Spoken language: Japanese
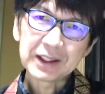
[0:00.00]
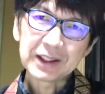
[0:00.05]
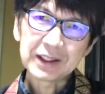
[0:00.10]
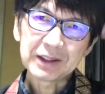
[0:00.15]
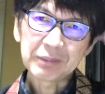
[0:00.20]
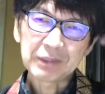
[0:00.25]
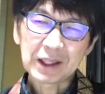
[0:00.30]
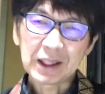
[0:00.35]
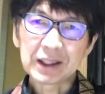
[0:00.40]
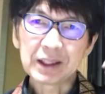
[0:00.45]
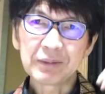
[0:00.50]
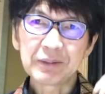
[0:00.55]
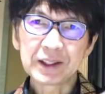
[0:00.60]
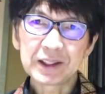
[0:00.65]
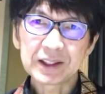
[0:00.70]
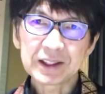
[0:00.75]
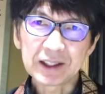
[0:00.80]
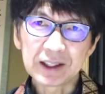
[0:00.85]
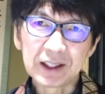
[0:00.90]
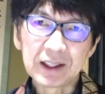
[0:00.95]
になりま
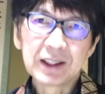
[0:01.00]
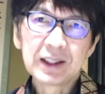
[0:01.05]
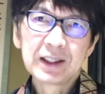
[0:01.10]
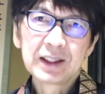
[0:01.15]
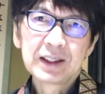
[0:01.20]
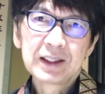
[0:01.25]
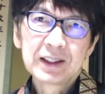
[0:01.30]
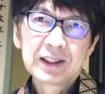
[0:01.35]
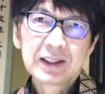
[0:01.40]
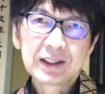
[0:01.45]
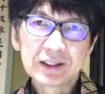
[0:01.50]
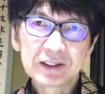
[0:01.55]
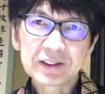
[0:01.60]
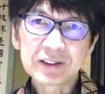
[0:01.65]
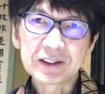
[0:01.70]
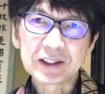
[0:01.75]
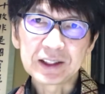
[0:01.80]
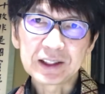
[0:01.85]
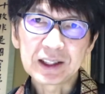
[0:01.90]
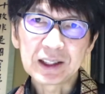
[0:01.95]
した。
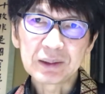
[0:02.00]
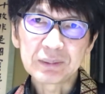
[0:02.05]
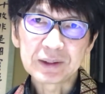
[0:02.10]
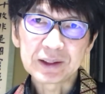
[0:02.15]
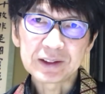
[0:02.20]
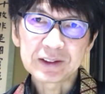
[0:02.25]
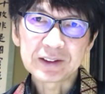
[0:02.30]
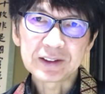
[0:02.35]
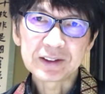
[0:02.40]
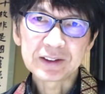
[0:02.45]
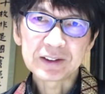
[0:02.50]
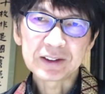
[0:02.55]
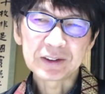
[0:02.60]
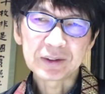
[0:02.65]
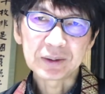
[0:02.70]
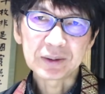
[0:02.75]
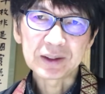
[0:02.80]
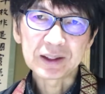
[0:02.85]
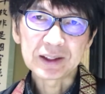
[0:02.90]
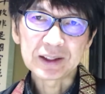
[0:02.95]
レスリー川村先生
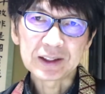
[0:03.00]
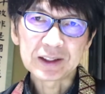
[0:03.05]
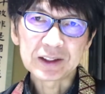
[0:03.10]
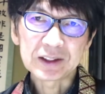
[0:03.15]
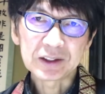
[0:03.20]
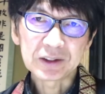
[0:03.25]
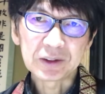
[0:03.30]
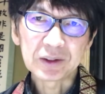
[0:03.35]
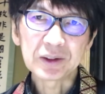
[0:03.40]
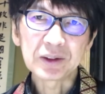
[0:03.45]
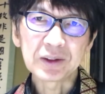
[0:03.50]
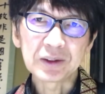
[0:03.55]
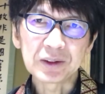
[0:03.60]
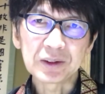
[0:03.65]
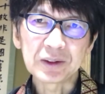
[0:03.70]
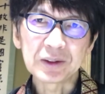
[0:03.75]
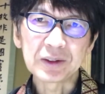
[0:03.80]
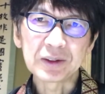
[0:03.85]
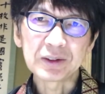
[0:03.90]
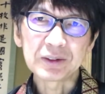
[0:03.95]
のお話を
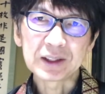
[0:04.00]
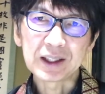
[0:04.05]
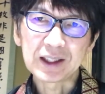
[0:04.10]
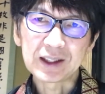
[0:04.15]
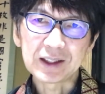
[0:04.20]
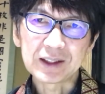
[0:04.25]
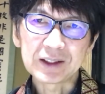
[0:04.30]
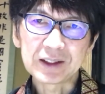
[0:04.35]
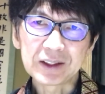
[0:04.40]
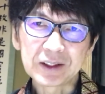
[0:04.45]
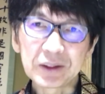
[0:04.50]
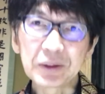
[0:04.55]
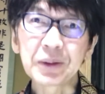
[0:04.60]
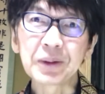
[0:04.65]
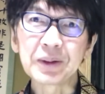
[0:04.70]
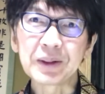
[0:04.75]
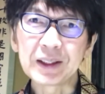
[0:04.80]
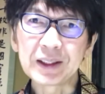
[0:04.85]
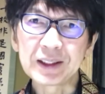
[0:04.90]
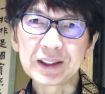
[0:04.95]
伺ってよ
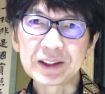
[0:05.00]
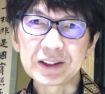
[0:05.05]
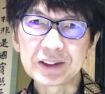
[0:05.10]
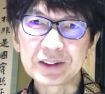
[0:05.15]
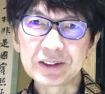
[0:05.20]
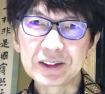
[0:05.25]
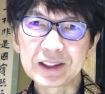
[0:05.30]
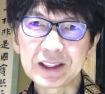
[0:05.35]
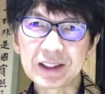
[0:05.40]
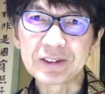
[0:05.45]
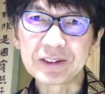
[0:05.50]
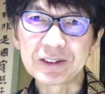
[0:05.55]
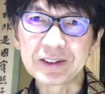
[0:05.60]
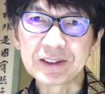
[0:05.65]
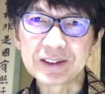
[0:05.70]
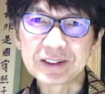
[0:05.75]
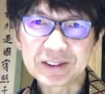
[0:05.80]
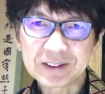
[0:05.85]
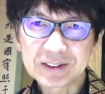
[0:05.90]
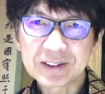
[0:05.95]
くお話をしの
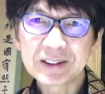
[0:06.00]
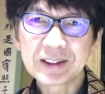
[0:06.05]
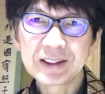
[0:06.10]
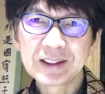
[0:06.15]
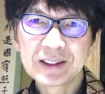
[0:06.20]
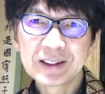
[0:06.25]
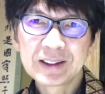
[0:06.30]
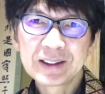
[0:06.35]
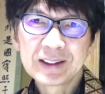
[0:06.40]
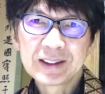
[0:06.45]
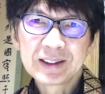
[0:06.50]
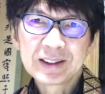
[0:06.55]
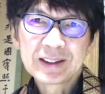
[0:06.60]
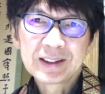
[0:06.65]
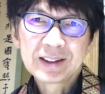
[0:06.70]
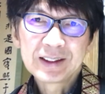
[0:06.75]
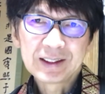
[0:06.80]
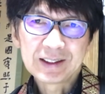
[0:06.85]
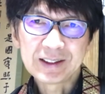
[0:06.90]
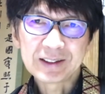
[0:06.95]
です。
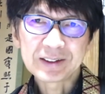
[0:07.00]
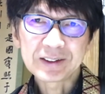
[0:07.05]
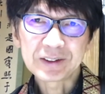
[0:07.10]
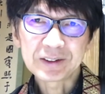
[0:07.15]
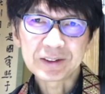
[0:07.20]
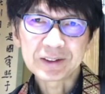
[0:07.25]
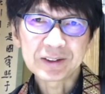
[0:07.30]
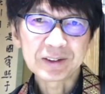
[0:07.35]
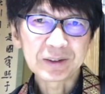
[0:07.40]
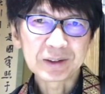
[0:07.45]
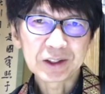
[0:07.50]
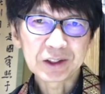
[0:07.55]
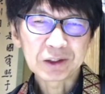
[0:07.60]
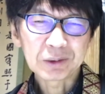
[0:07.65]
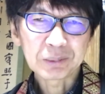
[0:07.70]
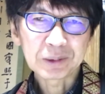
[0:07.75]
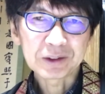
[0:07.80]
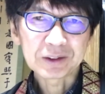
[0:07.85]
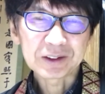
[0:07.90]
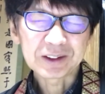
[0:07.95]
えその常
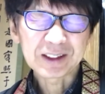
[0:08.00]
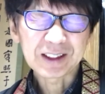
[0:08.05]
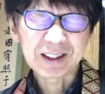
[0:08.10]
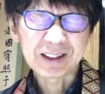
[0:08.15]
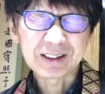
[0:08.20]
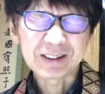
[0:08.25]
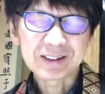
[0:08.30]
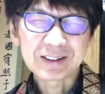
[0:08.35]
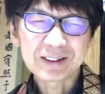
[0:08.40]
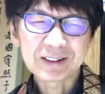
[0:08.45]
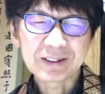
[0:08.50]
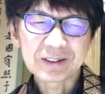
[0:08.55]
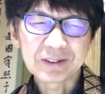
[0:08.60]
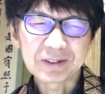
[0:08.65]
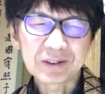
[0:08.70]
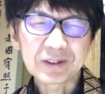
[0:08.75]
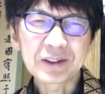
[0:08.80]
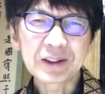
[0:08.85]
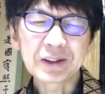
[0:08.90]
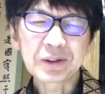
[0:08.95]
明寺さん
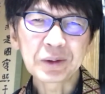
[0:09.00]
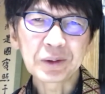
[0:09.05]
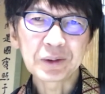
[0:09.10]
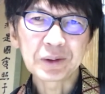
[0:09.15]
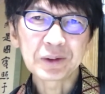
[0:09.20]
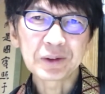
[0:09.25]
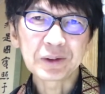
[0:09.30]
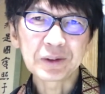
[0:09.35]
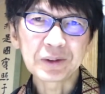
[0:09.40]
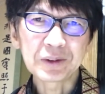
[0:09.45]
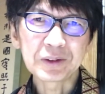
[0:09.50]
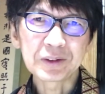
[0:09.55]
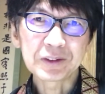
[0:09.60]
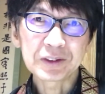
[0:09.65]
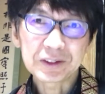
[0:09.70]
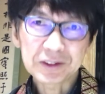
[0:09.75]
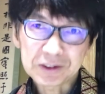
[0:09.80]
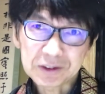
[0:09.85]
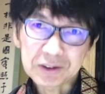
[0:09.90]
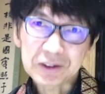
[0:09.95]
本当にこう
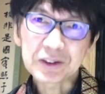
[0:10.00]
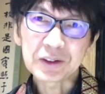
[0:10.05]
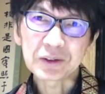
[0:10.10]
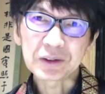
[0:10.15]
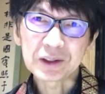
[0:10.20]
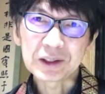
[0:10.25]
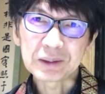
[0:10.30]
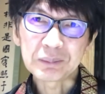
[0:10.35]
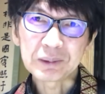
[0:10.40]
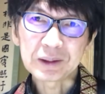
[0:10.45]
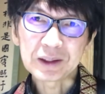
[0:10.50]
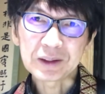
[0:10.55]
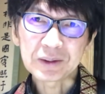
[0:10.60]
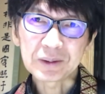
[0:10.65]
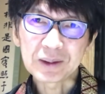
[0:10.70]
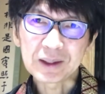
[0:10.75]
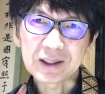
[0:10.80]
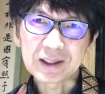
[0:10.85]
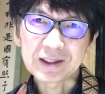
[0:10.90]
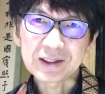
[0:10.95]
すぐそこに琵琶
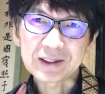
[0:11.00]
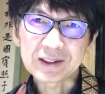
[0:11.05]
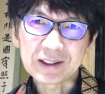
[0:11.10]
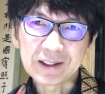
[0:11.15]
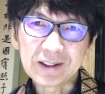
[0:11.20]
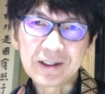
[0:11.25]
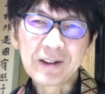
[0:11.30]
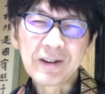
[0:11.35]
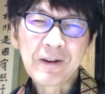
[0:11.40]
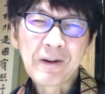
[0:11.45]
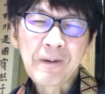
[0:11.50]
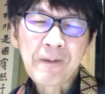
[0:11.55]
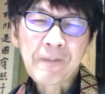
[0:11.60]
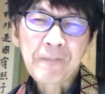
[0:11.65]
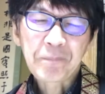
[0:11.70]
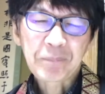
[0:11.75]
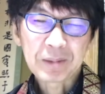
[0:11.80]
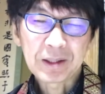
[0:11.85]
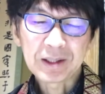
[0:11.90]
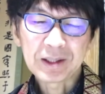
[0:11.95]
湖があって
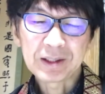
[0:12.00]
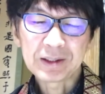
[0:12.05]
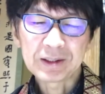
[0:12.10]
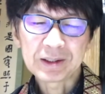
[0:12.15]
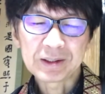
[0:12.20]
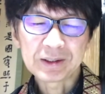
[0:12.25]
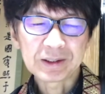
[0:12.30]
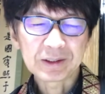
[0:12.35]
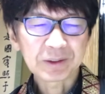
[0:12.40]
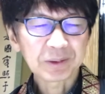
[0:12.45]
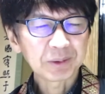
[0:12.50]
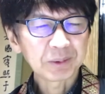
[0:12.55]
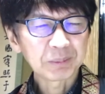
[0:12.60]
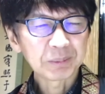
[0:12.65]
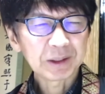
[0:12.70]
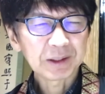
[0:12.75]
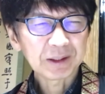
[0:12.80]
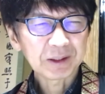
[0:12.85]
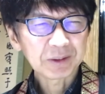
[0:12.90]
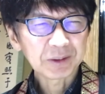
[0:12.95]
でこう
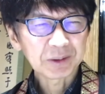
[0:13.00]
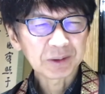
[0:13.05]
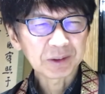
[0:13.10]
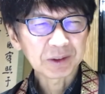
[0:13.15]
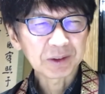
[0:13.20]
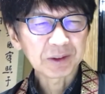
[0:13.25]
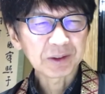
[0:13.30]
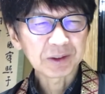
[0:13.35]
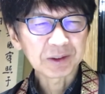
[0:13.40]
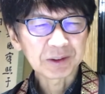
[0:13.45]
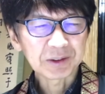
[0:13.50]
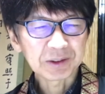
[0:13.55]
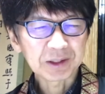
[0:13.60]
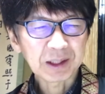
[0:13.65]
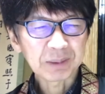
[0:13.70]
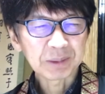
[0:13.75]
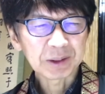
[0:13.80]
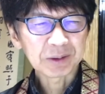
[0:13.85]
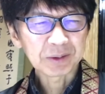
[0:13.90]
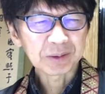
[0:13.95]
琵琶湖の
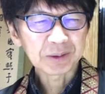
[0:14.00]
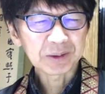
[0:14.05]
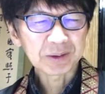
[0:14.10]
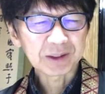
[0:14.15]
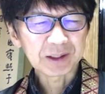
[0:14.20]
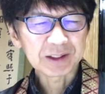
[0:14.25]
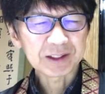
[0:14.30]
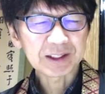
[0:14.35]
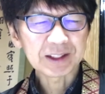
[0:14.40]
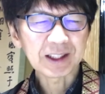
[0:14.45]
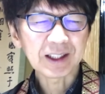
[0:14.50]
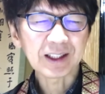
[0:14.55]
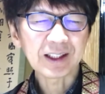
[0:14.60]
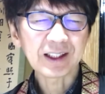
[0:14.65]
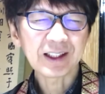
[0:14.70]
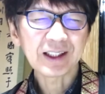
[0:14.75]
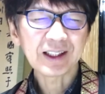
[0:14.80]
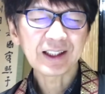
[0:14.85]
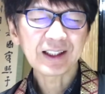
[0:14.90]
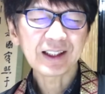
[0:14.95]
波の音がシャー
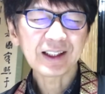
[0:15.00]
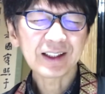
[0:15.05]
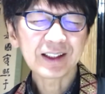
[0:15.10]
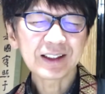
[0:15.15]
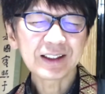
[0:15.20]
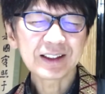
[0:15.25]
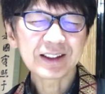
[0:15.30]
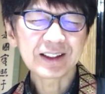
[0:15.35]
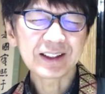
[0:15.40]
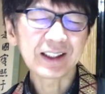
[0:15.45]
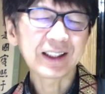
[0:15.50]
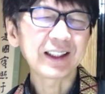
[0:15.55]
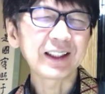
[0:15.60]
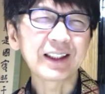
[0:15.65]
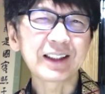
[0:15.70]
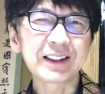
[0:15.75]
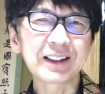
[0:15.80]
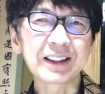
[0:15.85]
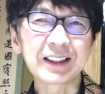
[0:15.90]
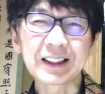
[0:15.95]
シャーっ
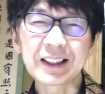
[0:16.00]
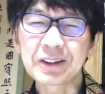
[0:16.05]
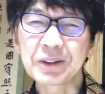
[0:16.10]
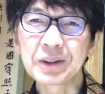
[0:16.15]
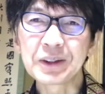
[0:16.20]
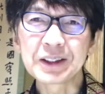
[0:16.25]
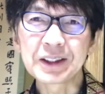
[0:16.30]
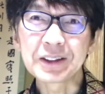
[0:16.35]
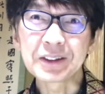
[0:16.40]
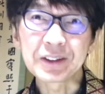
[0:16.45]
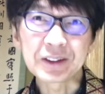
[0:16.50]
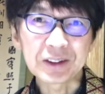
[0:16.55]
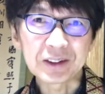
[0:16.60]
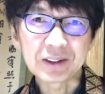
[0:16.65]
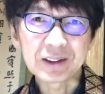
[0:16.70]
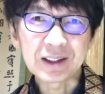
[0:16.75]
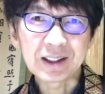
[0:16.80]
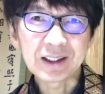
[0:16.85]
て聞こえてくるよ